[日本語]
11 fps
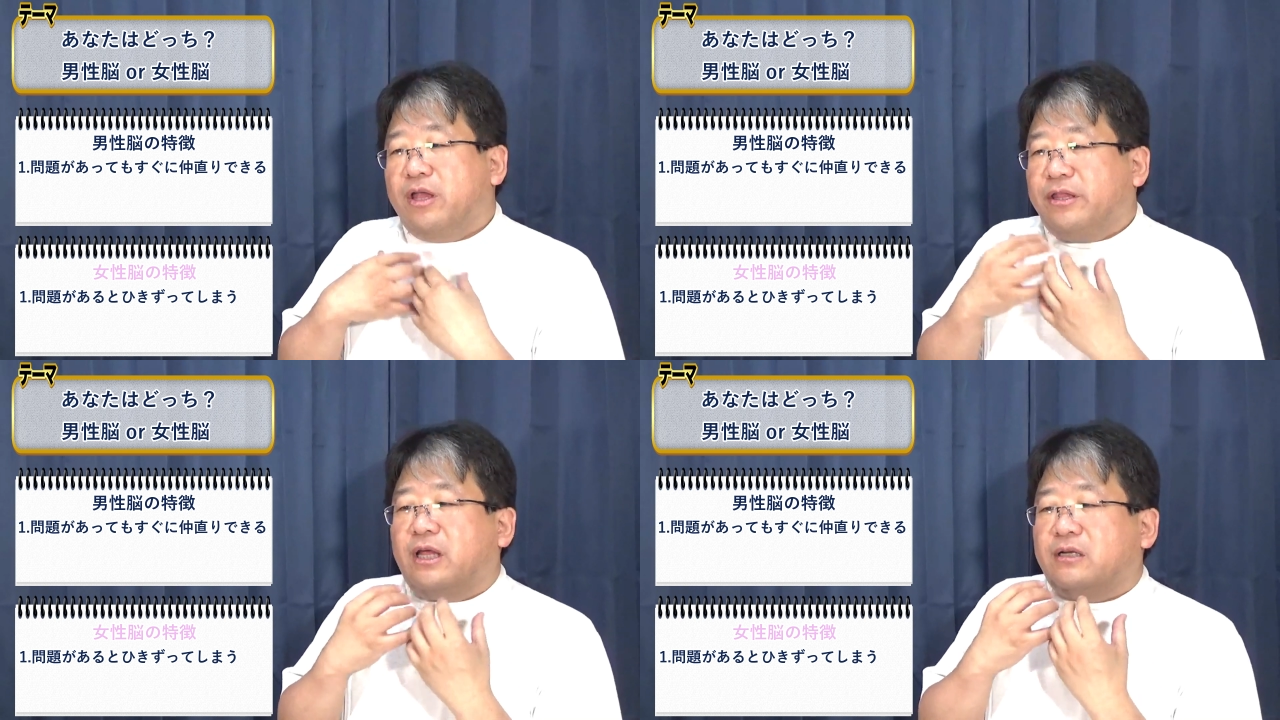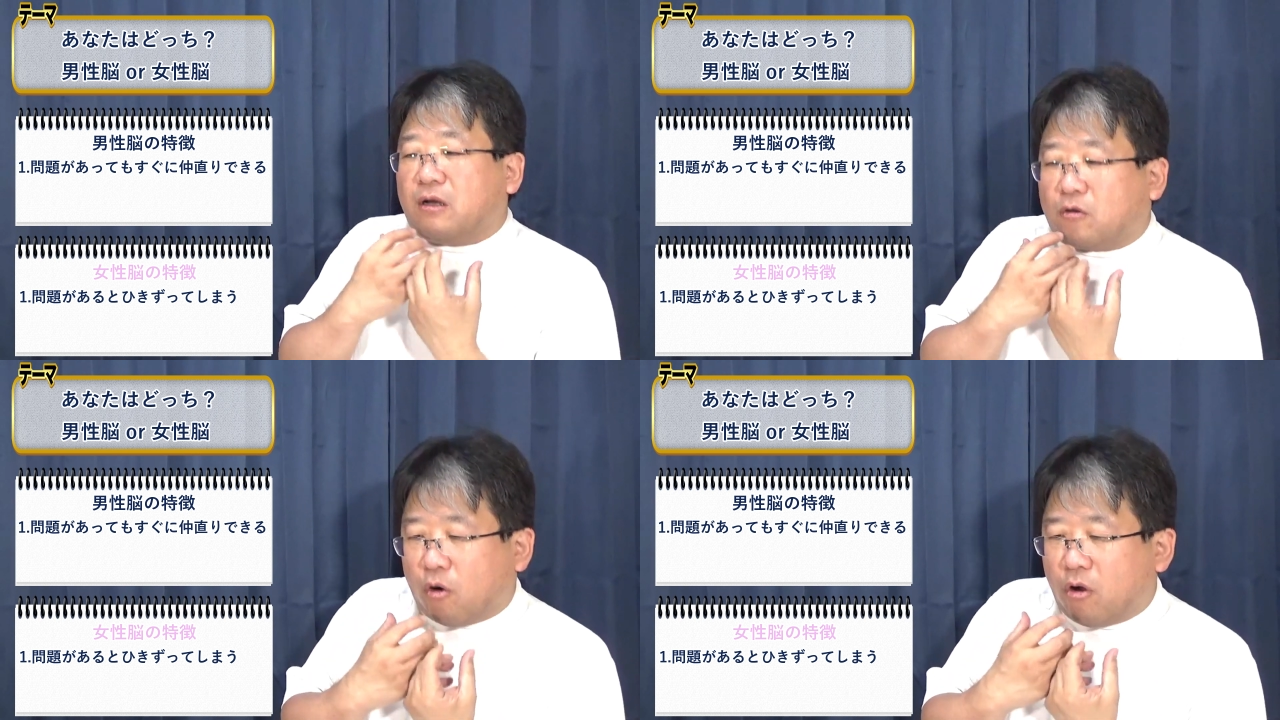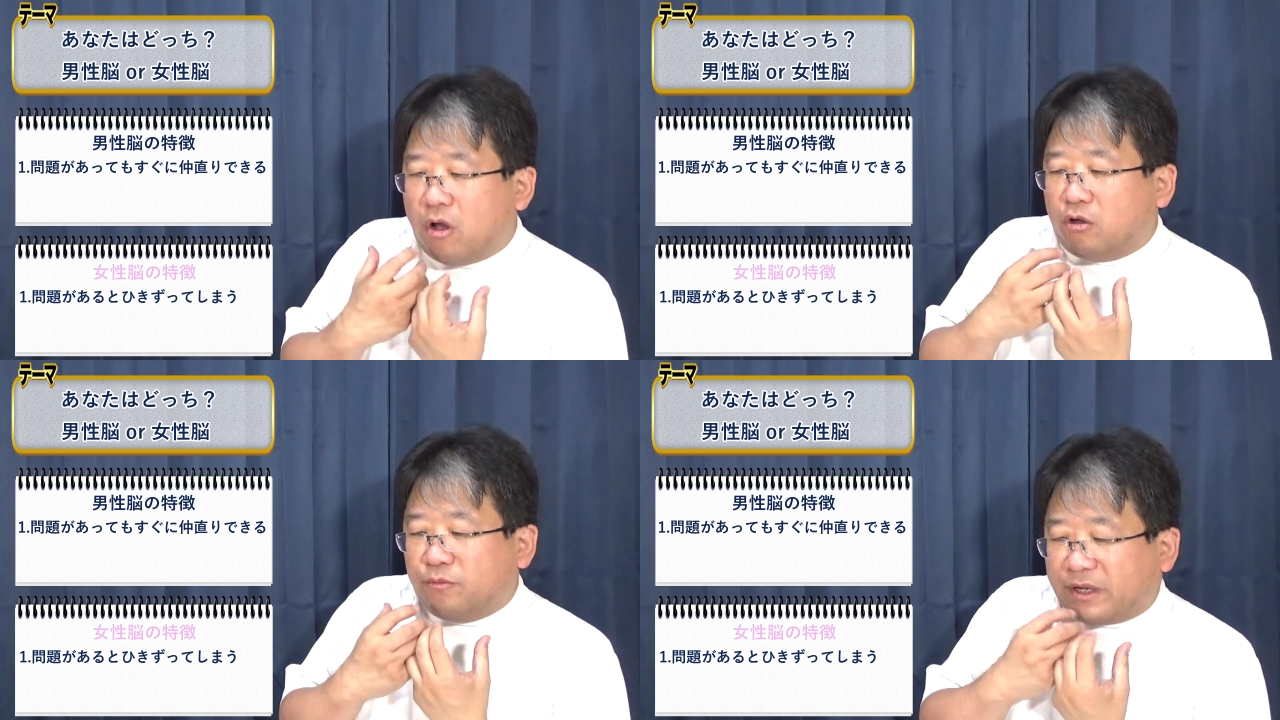なんかこ
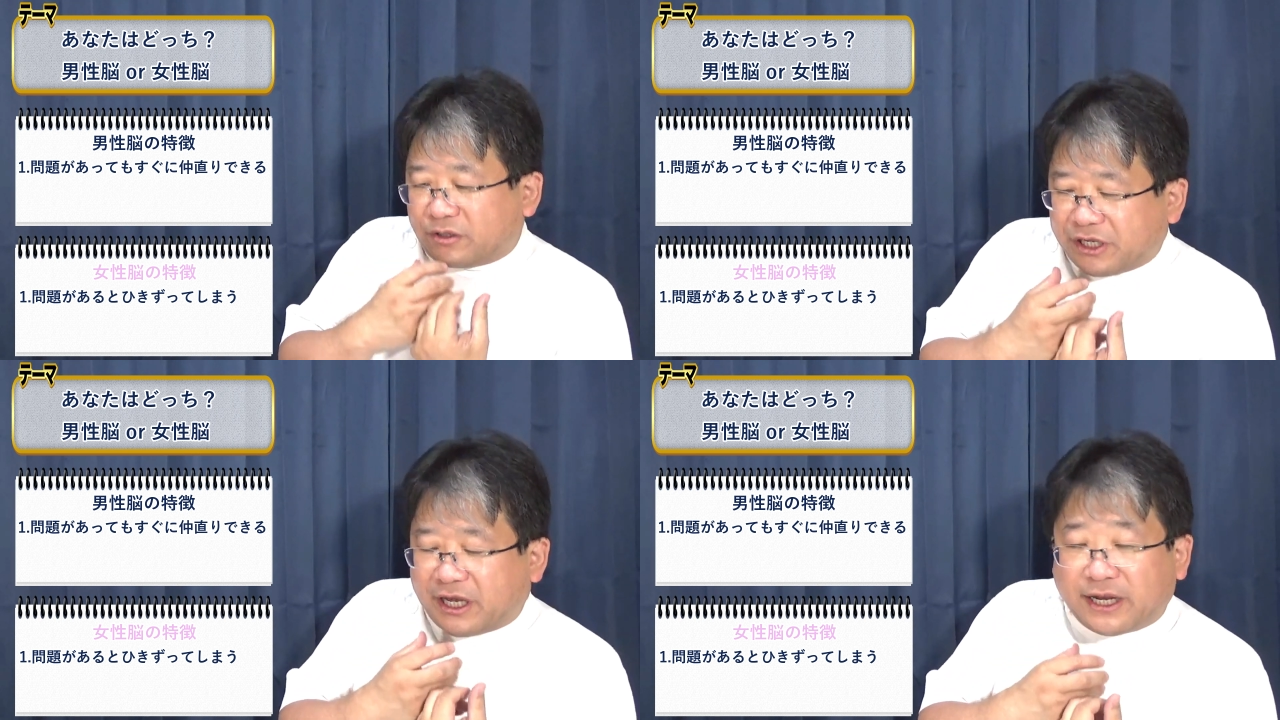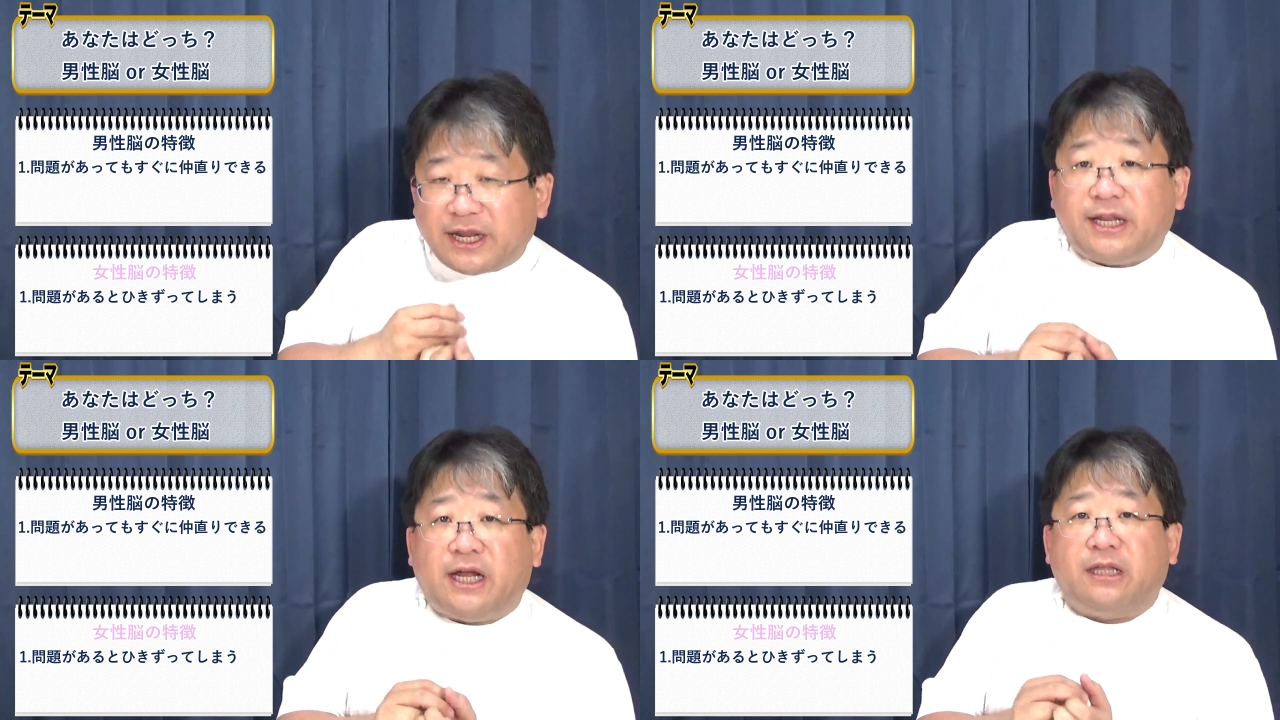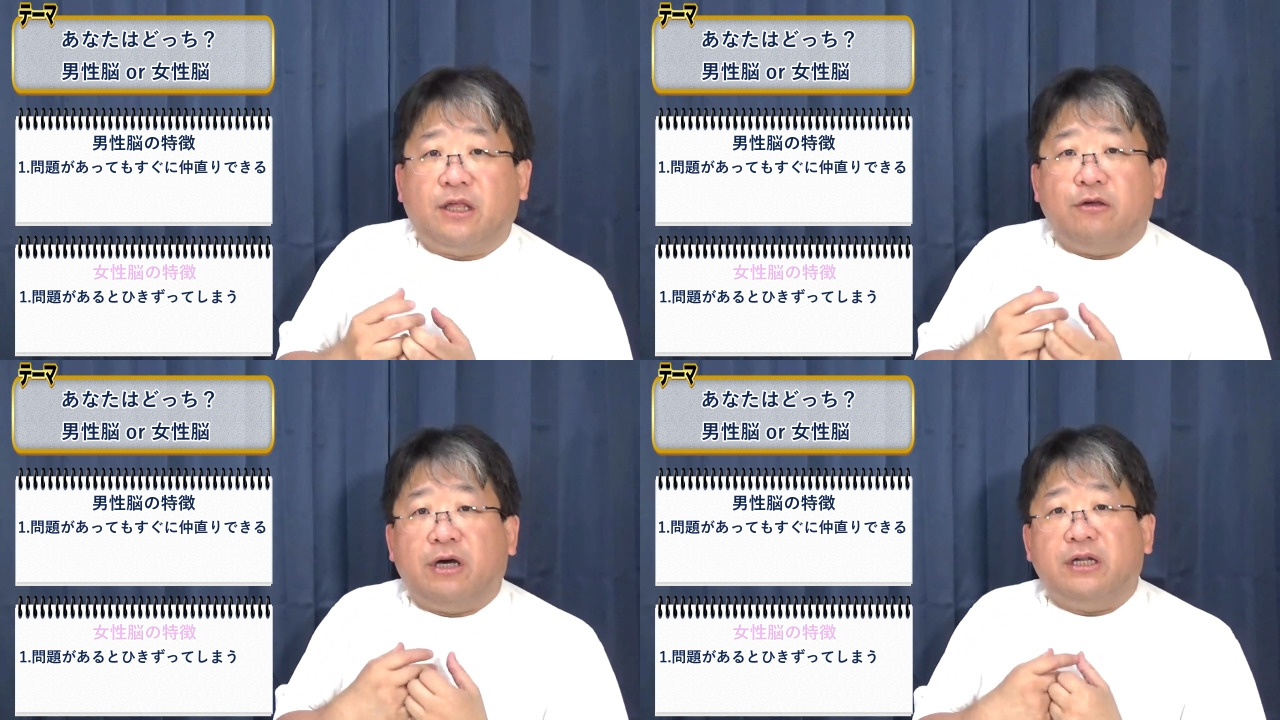う、うまくいかないなん
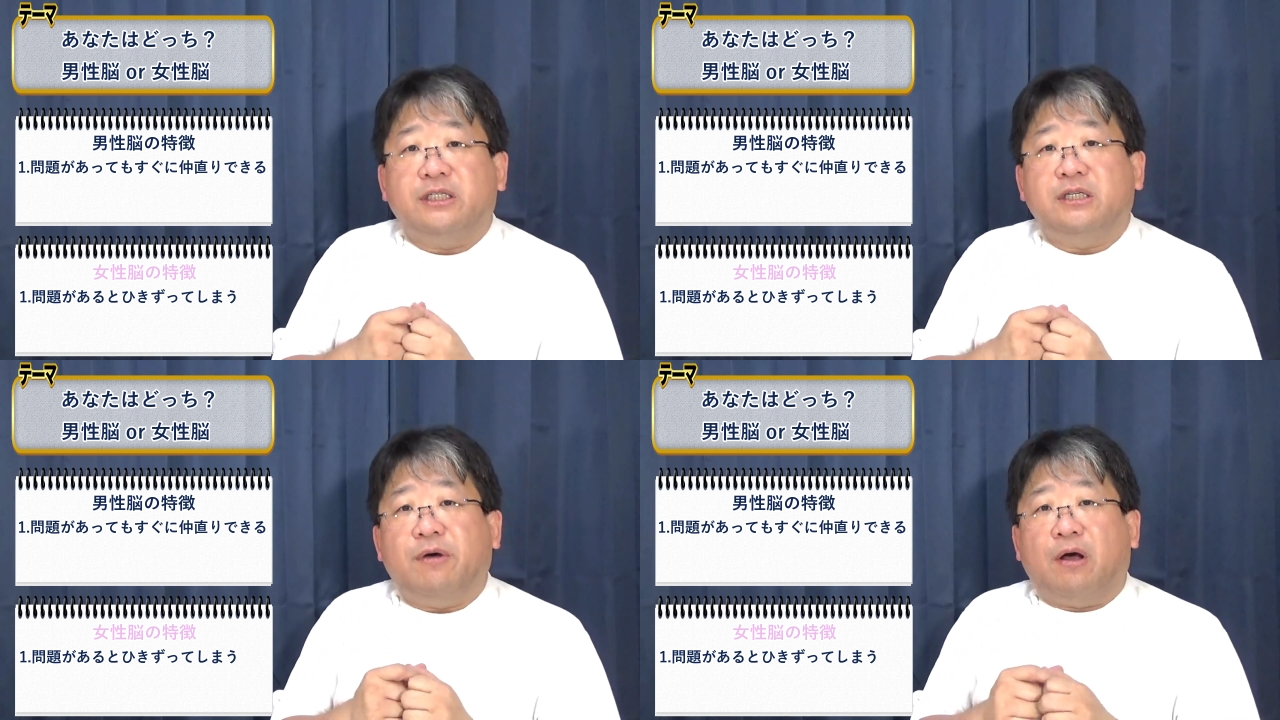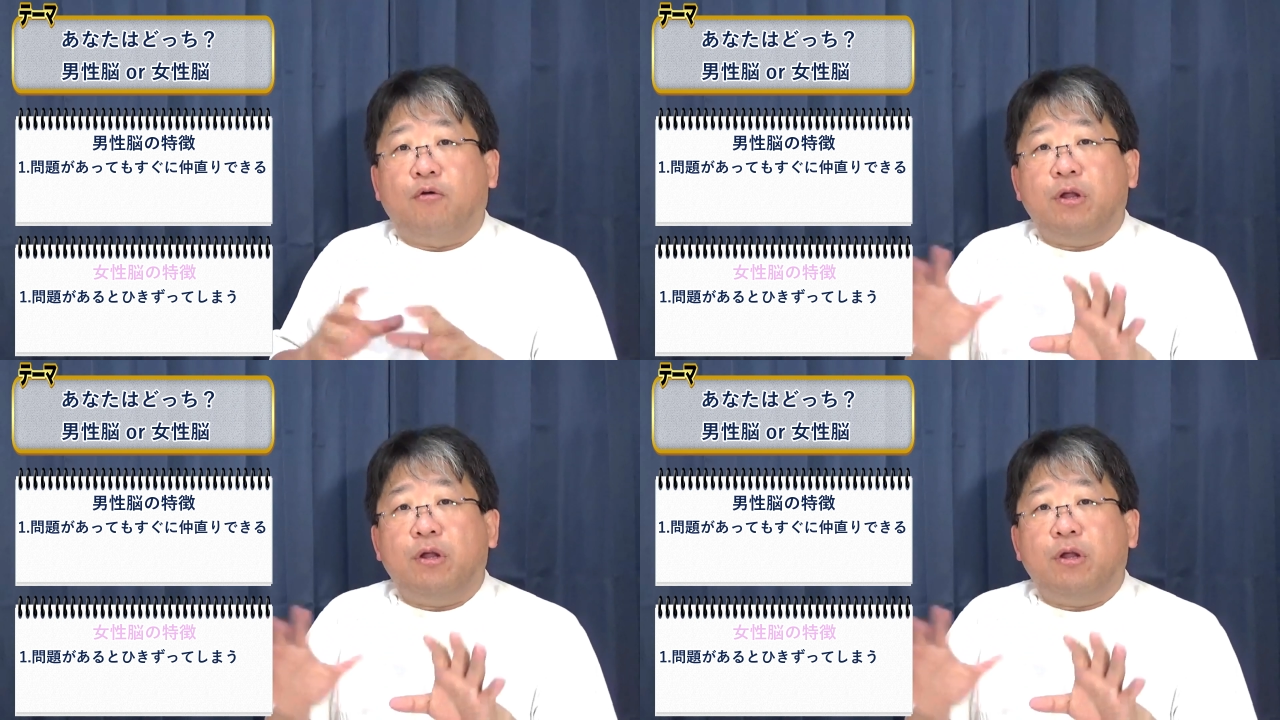ていう話は、